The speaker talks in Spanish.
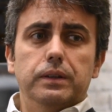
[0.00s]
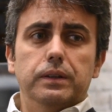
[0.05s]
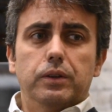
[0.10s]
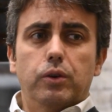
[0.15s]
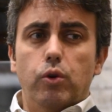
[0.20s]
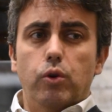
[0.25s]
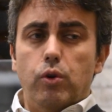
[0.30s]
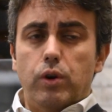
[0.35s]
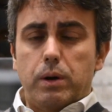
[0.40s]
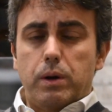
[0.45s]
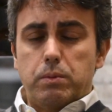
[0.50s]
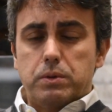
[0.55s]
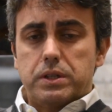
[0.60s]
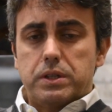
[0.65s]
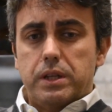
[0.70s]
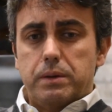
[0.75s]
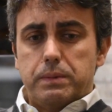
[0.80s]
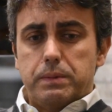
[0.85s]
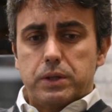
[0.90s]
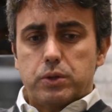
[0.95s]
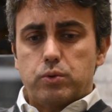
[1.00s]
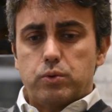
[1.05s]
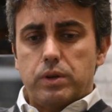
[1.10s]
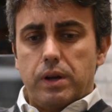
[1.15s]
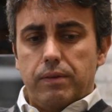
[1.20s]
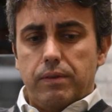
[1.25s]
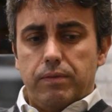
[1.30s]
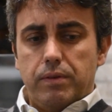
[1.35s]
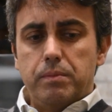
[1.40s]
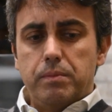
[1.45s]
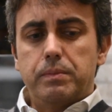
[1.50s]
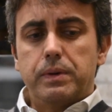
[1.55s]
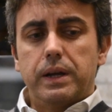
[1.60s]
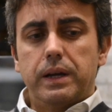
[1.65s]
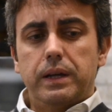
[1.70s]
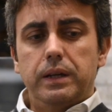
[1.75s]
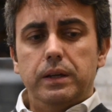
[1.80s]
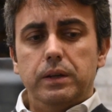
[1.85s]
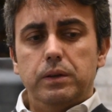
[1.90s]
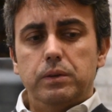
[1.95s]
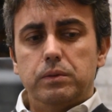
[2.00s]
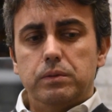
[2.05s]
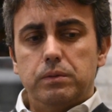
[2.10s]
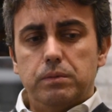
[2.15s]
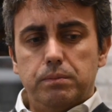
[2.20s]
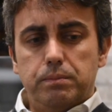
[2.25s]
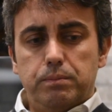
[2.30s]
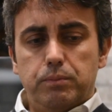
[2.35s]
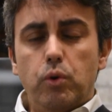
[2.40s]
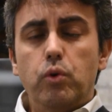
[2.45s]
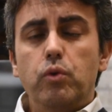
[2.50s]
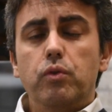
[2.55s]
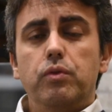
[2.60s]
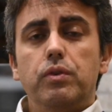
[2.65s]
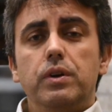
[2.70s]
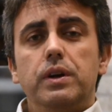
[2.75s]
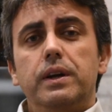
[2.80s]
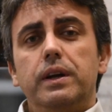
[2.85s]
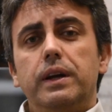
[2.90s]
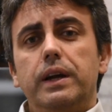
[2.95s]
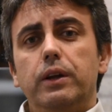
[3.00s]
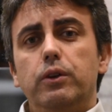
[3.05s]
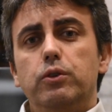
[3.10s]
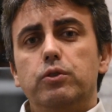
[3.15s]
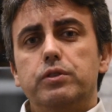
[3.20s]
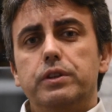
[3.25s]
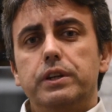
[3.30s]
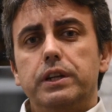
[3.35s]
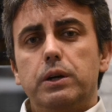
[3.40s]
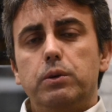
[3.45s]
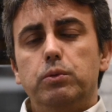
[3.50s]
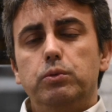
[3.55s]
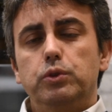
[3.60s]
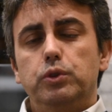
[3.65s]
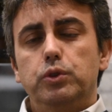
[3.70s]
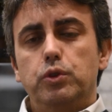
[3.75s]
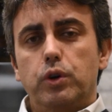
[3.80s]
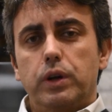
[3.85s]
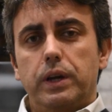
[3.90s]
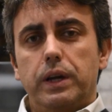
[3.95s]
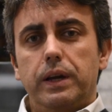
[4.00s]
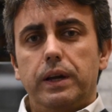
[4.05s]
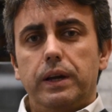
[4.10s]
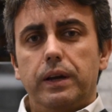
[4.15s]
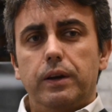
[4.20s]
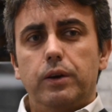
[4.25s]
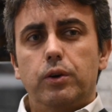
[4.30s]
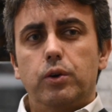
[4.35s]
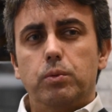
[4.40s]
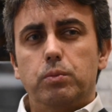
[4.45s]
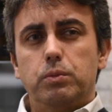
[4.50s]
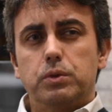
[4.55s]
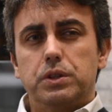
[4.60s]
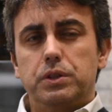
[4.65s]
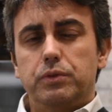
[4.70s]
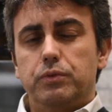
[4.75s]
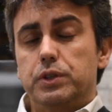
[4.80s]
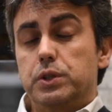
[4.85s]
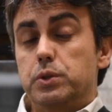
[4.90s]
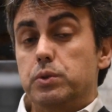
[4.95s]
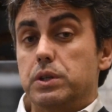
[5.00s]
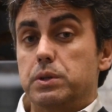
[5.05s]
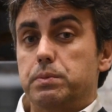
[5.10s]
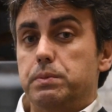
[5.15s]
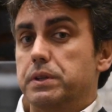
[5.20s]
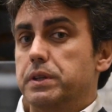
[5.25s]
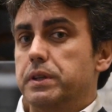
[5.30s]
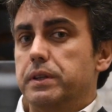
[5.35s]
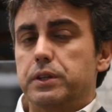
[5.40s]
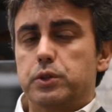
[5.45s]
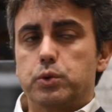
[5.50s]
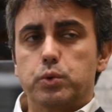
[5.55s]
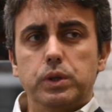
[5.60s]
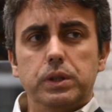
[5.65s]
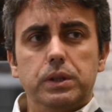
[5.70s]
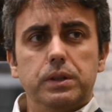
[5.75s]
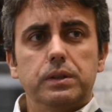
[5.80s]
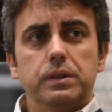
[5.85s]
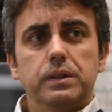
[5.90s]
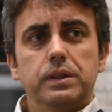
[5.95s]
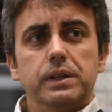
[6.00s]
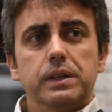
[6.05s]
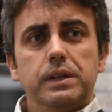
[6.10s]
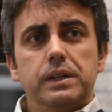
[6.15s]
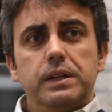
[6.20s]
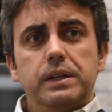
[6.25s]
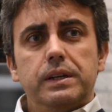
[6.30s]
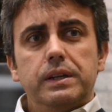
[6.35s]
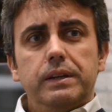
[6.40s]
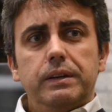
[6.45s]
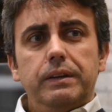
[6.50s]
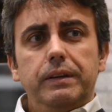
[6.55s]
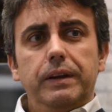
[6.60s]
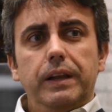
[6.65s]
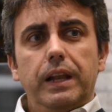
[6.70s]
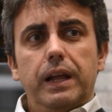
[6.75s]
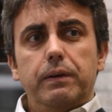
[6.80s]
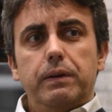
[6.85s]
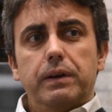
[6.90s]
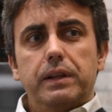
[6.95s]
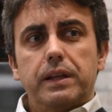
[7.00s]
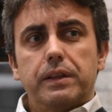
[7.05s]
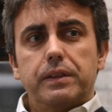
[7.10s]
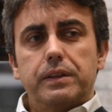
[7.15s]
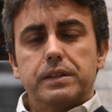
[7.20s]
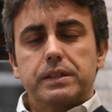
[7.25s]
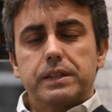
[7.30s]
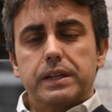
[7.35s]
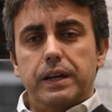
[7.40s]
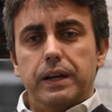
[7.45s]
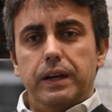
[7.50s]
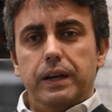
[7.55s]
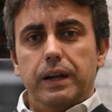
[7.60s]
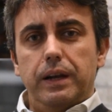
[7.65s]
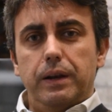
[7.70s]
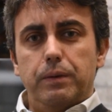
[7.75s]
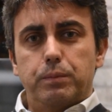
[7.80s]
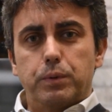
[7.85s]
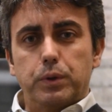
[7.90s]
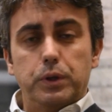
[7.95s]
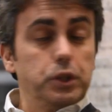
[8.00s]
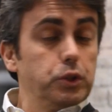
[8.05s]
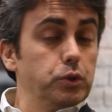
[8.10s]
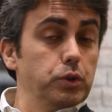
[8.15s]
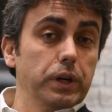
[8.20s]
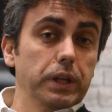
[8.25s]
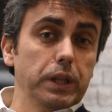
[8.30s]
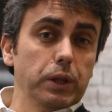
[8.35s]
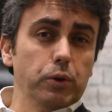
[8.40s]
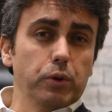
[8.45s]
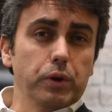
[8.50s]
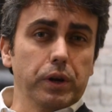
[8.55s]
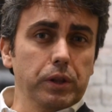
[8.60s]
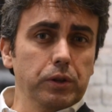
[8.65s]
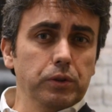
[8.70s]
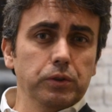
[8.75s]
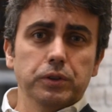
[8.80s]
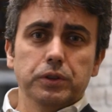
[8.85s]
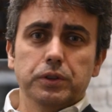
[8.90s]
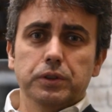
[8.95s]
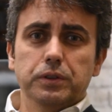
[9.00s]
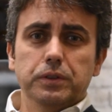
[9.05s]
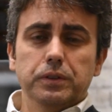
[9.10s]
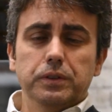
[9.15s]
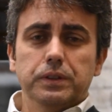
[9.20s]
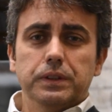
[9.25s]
Colocamos además una alfombra y un puff que nos diera un toque como si fuese una especie de suite. Y la verdad es que el proyecto ha quedado redondo